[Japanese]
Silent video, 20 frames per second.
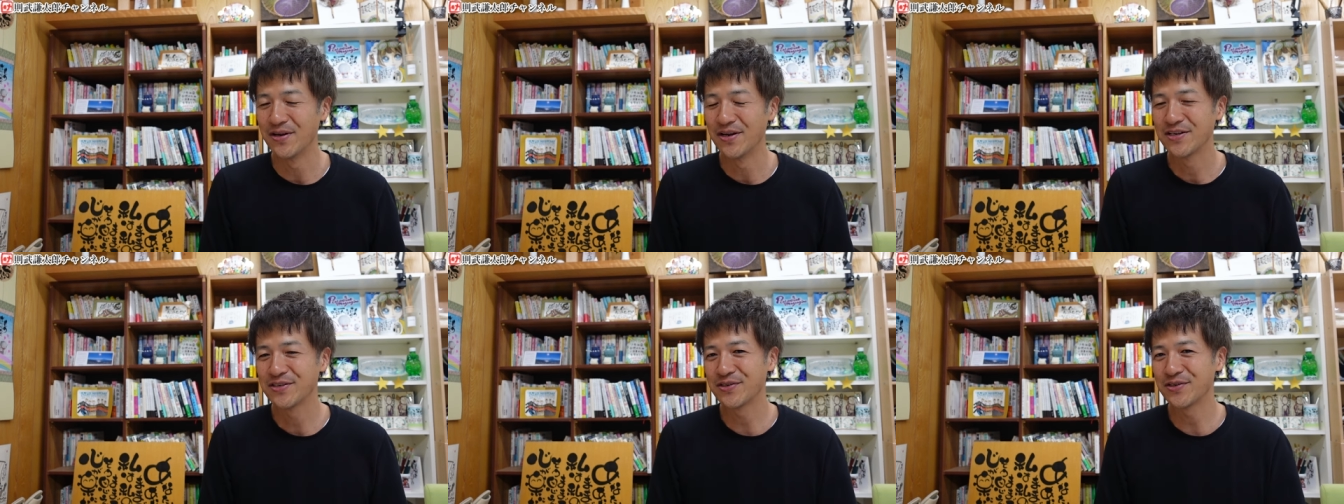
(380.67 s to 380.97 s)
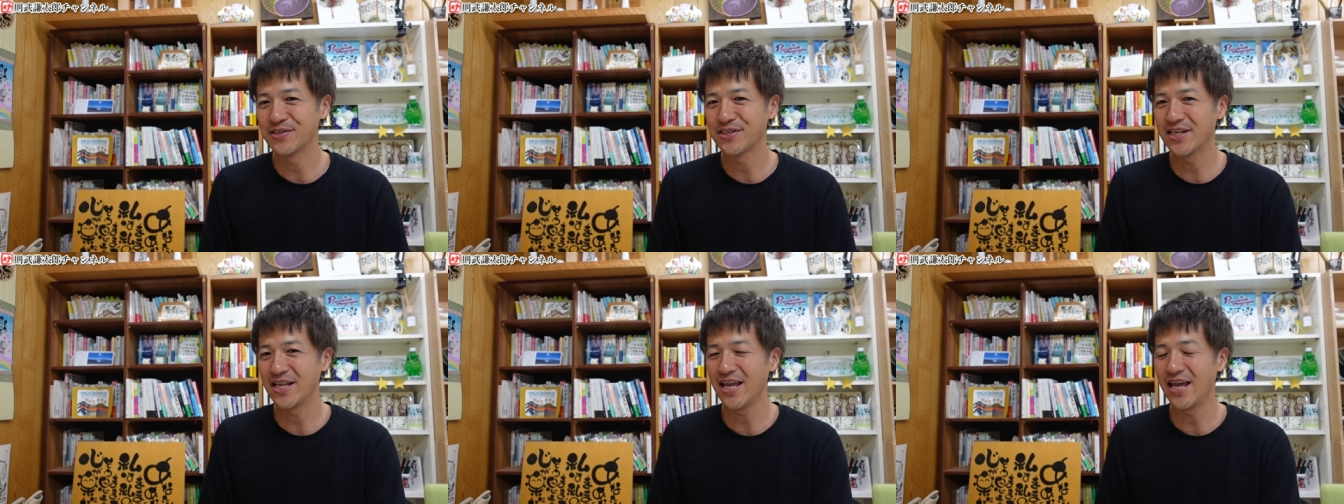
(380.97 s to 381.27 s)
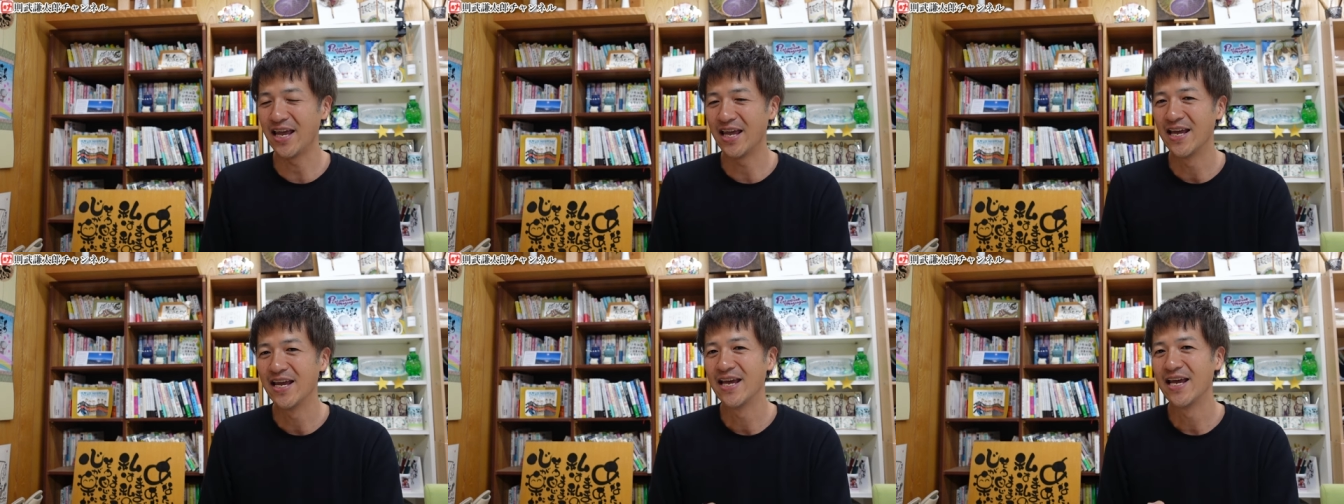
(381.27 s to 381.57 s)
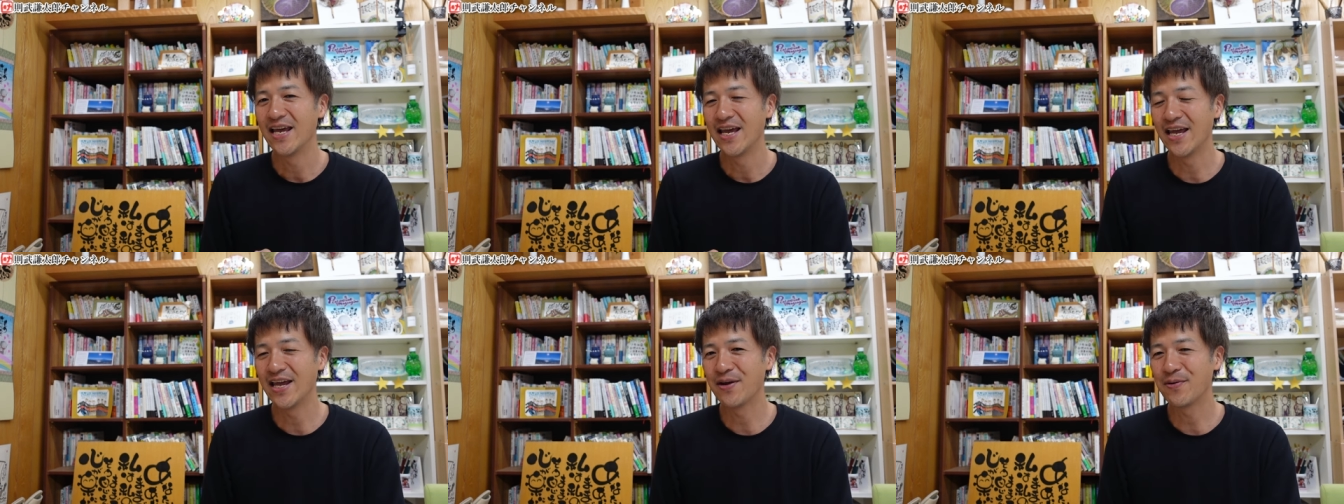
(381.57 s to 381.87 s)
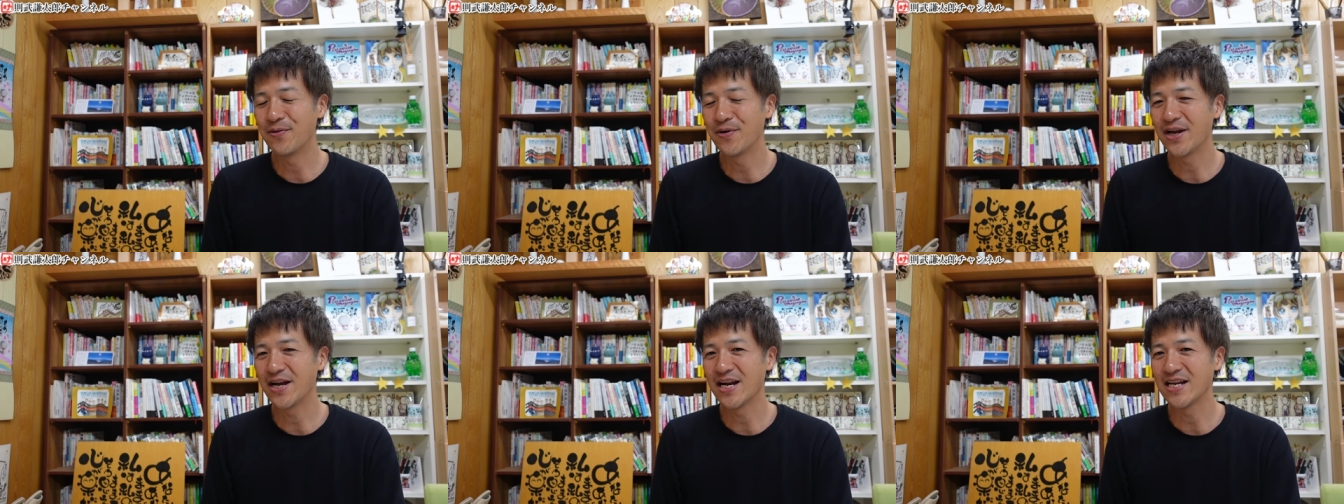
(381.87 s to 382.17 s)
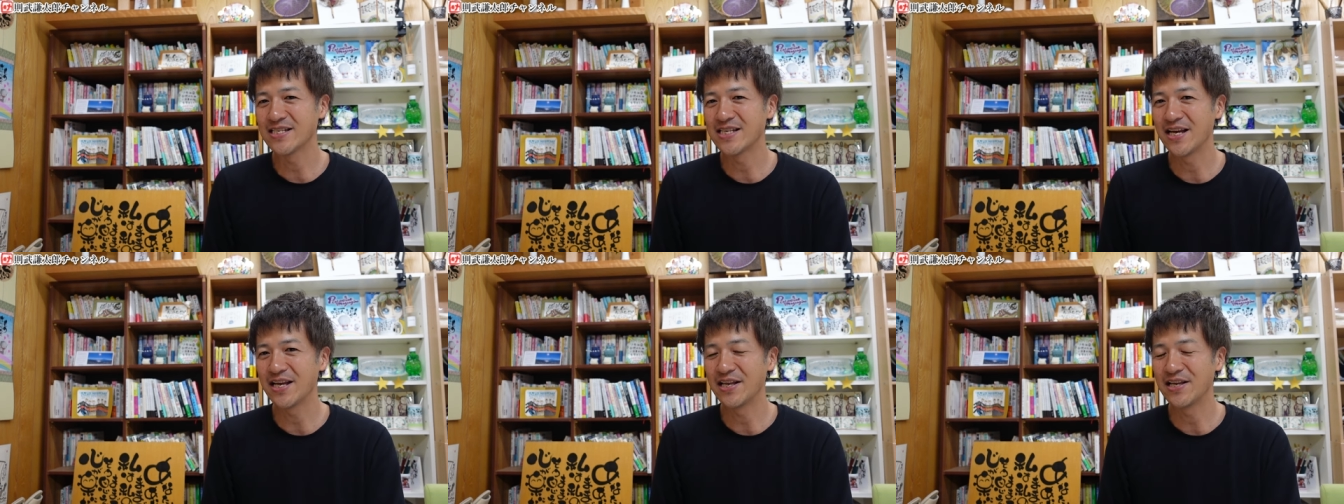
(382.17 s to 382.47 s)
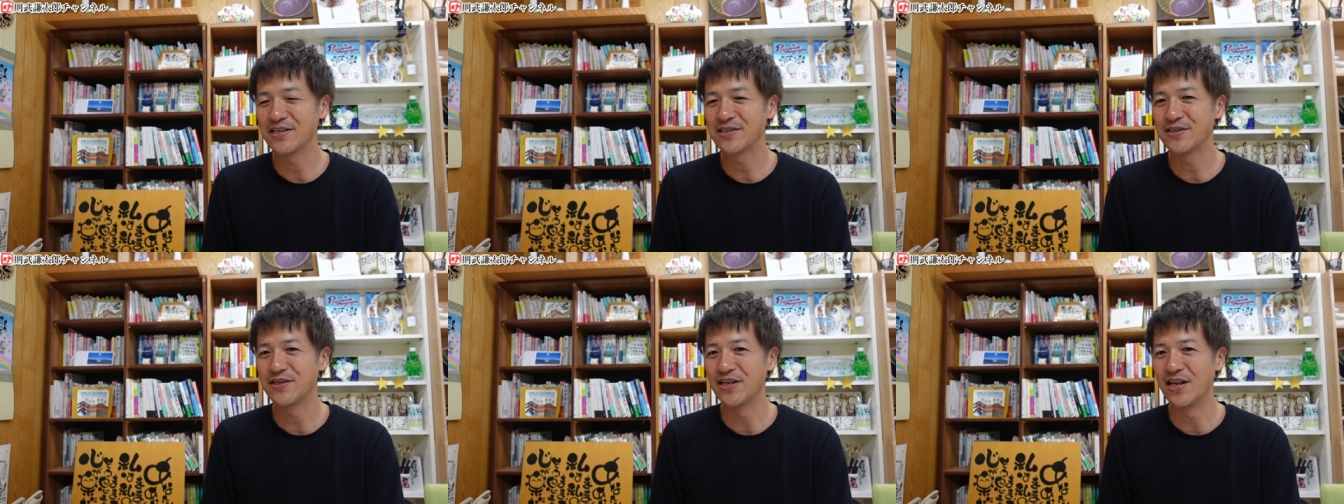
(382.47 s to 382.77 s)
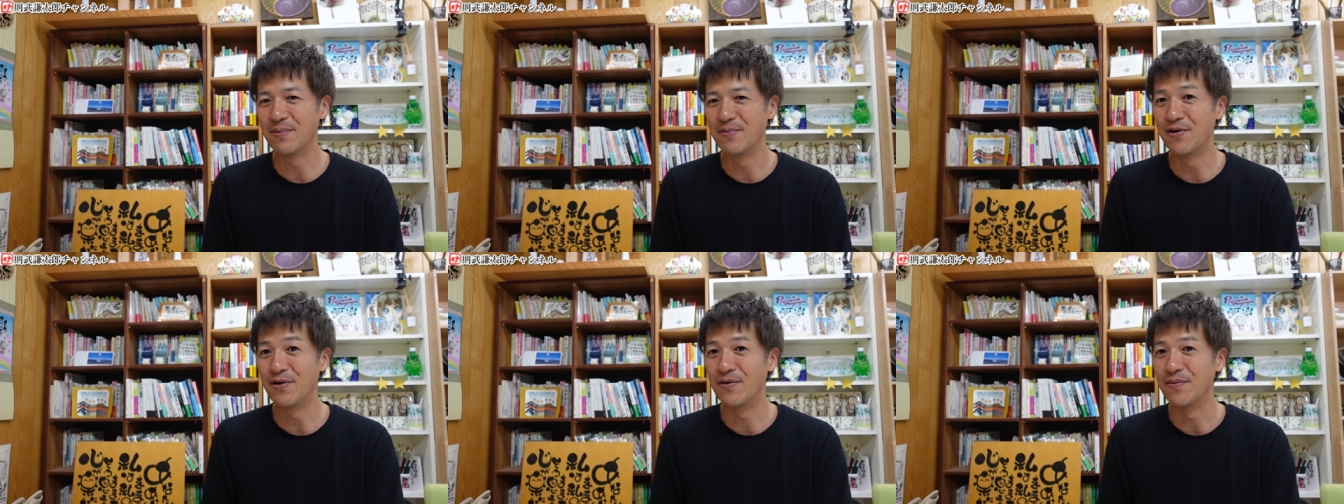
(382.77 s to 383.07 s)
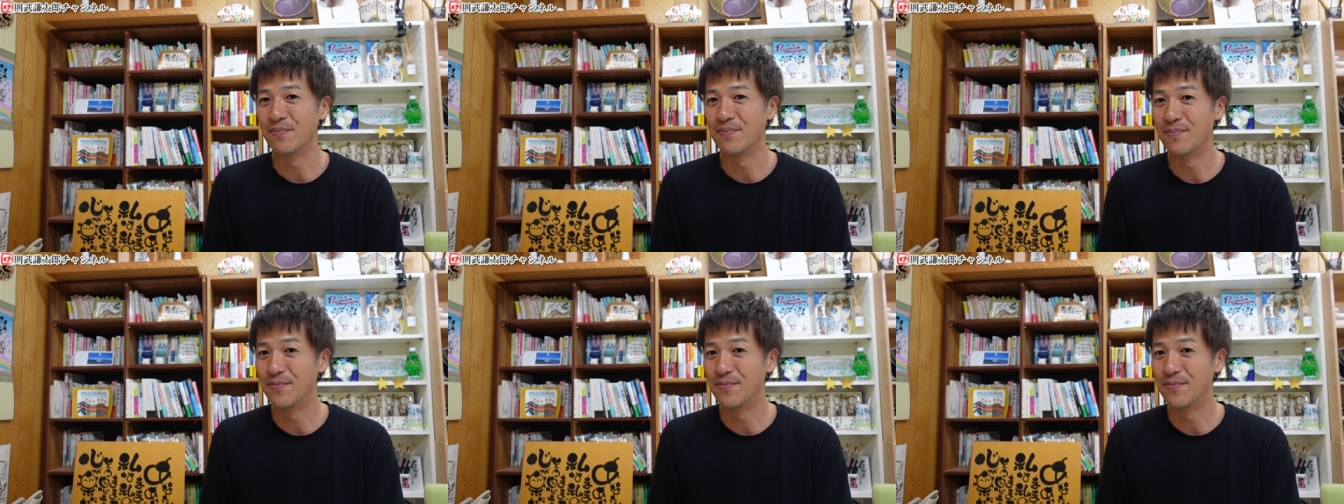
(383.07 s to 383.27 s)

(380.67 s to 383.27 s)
そして、これから先についても、